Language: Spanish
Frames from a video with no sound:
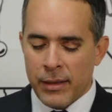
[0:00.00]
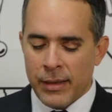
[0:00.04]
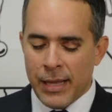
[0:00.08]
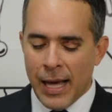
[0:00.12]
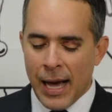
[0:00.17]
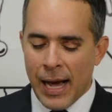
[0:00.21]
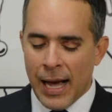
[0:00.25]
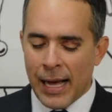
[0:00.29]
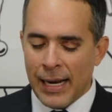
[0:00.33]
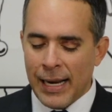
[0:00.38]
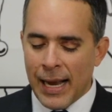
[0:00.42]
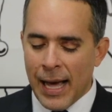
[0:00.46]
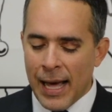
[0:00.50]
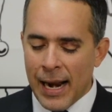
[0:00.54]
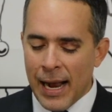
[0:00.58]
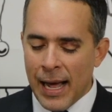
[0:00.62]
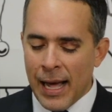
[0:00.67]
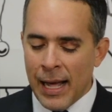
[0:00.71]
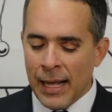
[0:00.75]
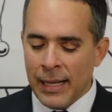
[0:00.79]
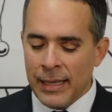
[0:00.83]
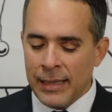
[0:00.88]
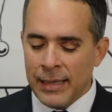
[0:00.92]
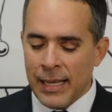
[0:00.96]

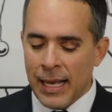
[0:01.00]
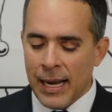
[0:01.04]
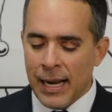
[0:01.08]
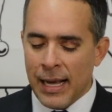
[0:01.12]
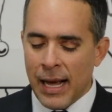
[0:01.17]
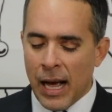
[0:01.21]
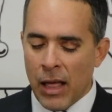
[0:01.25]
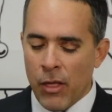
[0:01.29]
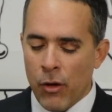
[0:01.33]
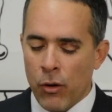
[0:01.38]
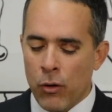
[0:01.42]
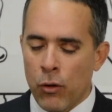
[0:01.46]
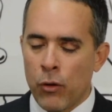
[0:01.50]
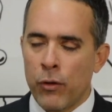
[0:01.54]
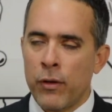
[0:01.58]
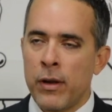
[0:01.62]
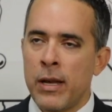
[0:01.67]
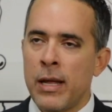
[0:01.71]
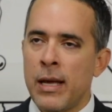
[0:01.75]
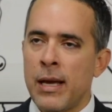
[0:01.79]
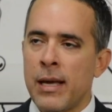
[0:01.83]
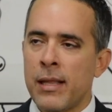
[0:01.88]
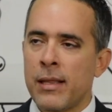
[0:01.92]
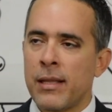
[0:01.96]
Dajanara Delgado
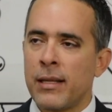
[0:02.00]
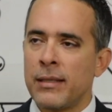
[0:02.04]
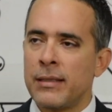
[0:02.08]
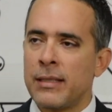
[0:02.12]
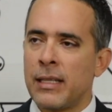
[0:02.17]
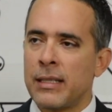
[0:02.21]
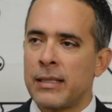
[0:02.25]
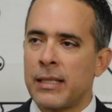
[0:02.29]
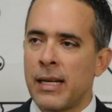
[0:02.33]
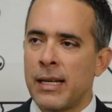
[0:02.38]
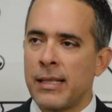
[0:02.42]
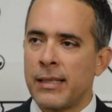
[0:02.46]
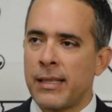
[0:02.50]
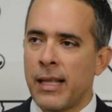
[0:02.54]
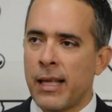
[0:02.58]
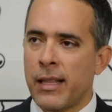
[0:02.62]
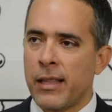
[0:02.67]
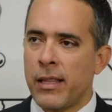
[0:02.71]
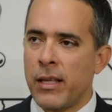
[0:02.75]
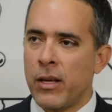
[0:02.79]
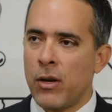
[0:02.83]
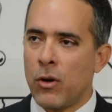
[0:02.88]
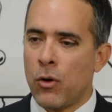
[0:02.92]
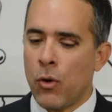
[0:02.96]
Rodríguez, de
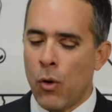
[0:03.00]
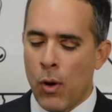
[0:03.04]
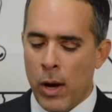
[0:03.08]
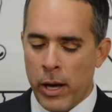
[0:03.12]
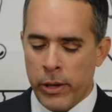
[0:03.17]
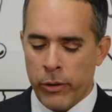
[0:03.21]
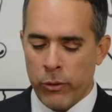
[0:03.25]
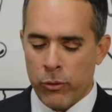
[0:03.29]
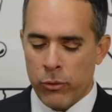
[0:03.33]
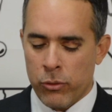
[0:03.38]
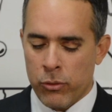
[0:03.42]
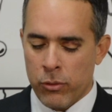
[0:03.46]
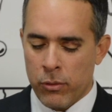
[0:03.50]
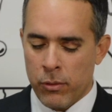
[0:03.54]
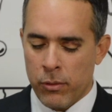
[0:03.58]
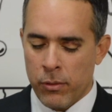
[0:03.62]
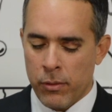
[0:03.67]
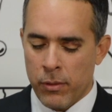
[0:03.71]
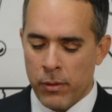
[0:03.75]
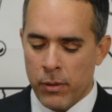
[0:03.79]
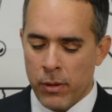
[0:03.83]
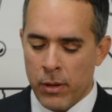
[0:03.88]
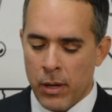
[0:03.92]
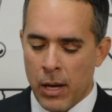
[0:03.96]
35 años.
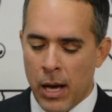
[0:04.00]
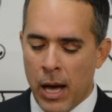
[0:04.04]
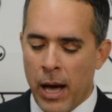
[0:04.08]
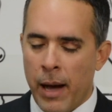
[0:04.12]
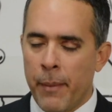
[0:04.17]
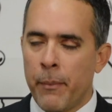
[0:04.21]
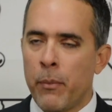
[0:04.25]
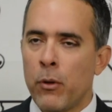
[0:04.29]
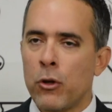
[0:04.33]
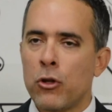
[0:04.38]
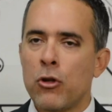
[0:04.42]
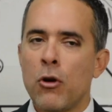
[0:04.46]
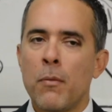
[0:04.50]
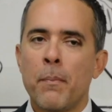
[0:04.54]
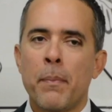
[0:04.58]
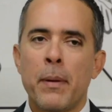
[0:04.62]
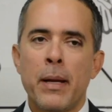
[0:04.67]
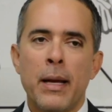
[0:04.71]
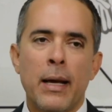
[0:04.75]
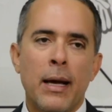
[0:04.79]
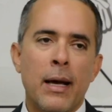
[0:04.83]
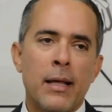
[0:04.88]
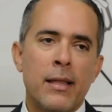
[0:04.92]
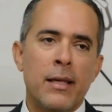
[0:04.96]
Ambos son
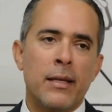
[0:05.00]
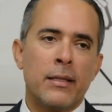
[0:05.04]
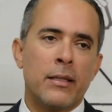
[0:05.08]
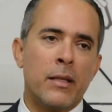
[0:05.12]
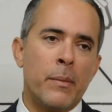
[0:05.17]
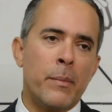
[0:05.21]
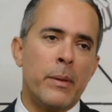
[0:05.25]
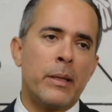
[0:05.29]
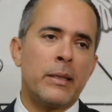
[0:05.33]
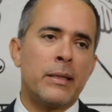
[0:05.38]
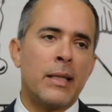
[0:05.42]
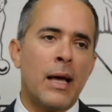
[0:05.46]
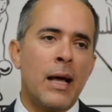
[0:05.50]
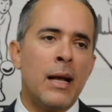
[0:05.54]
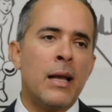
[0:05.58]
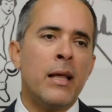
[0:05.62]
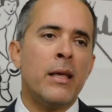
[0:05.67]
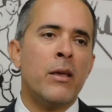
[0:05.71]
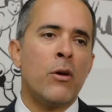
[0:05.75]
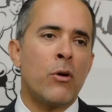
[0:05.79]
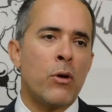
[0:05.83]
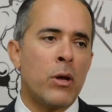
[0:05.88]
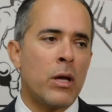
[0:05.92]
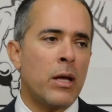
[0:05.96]
pareja sentimental
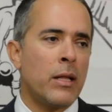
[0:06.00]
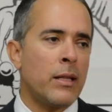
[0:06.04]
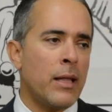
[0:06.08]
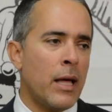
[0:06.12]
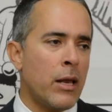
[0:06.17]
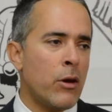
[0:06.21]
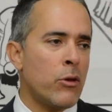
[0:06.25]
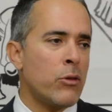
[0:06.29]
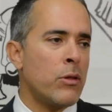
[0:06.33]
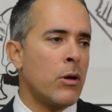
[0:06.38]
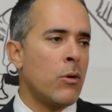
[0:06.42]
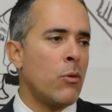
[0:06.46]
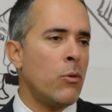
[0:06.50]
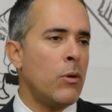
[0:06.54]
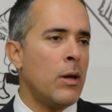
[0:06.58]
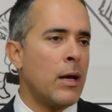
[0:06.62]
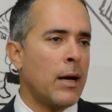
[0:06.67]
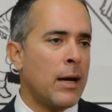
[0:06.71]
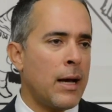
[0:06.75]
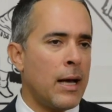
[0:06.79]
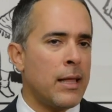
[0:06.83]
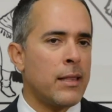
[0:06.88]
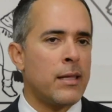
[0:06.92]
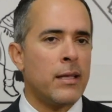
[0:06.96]
y originarios de
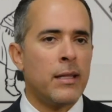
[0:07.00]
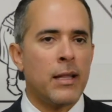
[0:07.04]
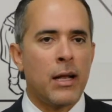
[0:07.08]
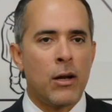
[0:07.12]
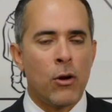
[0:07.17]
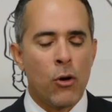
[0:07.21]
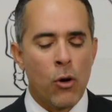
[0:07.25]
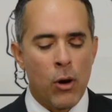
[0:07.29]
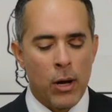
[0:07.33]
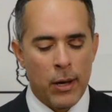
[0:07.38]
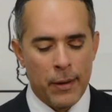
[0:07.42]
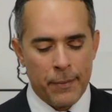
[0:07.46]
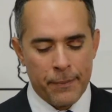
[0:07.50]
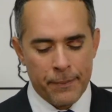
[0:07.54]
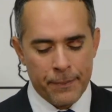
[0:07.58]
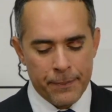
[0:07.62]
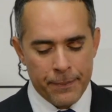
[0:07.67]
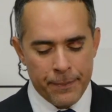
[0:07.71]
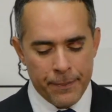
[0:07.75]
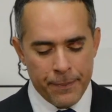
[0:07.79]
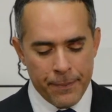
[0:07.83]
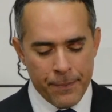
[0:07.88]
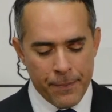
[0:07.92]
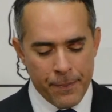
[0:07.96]
Culiacán, Sinaloa.
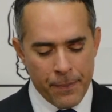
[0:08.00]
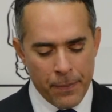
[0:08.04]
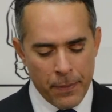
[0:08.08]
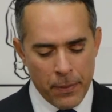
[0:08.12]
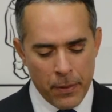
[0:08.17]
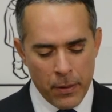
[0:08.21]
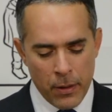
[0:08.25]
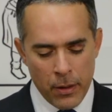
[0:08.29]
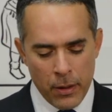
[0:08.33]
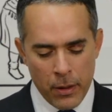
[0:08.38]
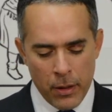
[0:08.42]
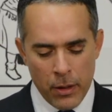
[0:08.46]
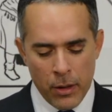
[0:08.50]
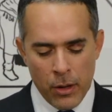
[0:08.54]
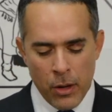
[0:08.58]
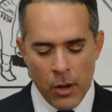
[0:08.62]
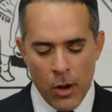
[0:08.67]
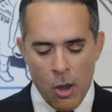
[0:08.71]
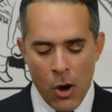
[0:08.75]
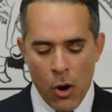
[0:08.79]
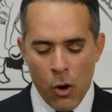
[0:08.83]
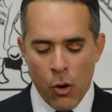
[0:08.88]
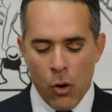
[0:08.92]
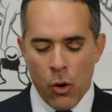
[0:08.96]

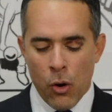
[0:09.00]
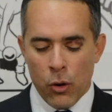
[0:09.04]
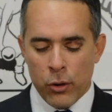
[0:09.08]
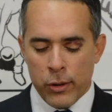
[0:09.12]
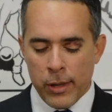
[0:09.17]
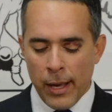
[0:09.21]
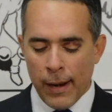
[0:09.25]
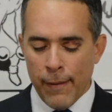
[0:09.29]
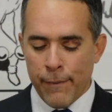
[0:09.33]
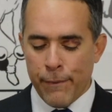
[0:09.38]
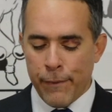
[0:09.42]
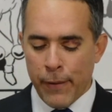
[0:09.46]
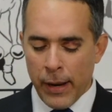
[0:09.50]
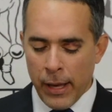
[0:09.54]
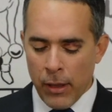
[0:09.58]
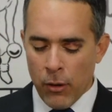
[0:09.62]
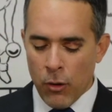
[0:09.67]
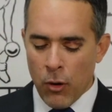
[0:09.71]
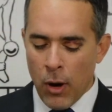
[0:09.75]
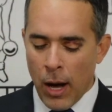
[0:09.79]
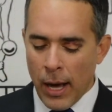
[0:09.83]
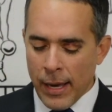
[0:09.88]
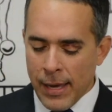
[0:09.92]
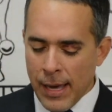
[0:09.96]
José
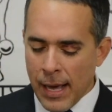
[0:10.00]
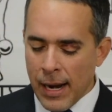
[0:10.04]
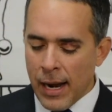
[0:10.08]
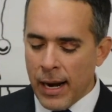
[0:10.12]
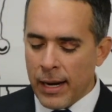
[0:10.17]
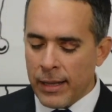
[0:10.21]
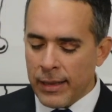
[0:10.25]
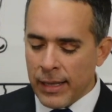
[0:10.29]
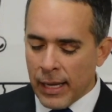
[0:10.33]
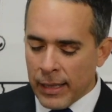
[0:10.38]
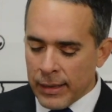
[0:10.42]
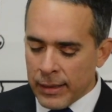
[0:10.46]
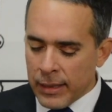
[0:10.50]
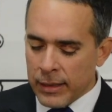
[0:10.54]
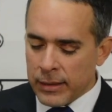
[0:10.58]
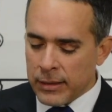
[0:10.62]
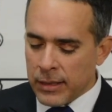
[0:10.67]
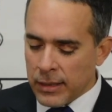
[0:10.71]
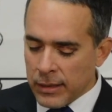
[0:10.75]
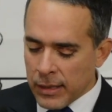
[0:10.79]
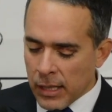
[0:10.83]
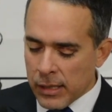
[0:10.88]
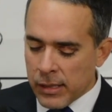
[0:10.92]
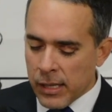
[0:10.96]
Alfredo Ayala
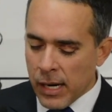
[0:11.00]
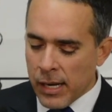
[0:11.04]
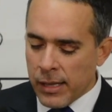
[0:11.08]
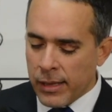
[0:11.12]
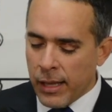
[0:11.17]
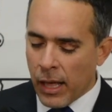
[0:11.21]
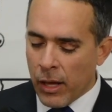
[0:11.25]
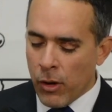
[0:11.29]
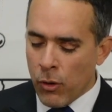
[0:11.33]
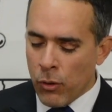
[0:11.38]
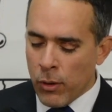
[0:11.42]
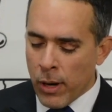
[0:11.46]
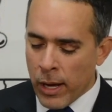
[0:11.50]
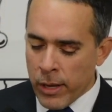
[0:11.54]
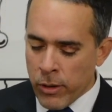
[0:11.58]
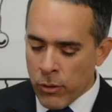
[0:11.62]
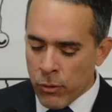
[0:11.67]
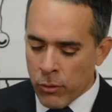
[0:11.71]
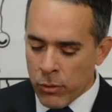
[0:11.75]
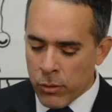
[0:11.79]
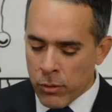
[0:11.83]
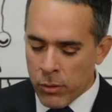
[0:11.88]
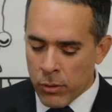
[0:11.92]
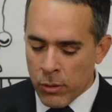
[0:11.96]
Hernández, de 31
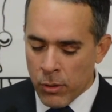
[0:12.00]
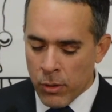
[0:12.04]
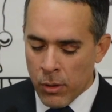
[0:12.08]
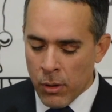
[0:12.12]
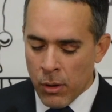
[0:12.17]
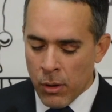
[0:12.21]
años,